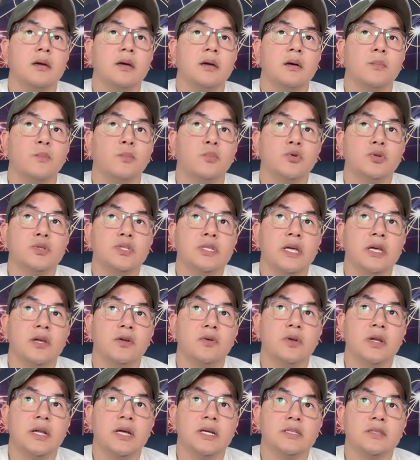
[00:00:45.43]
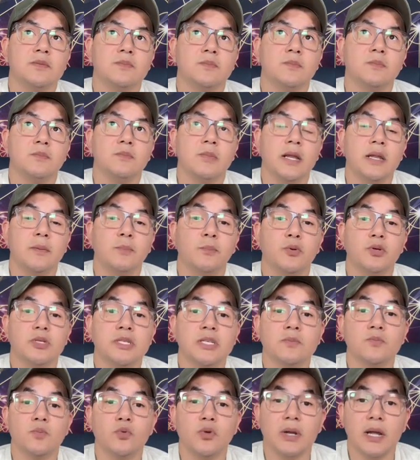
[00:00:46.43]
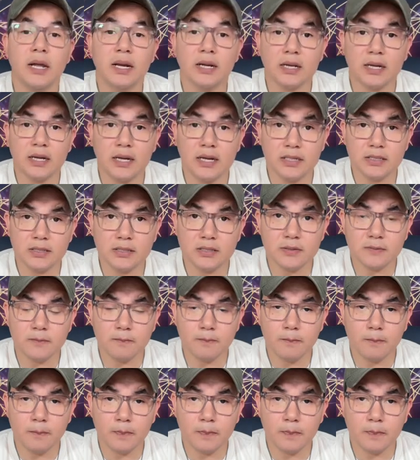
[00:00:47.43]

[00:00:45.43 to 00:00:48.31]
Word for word: pusieron las mariposas monarcas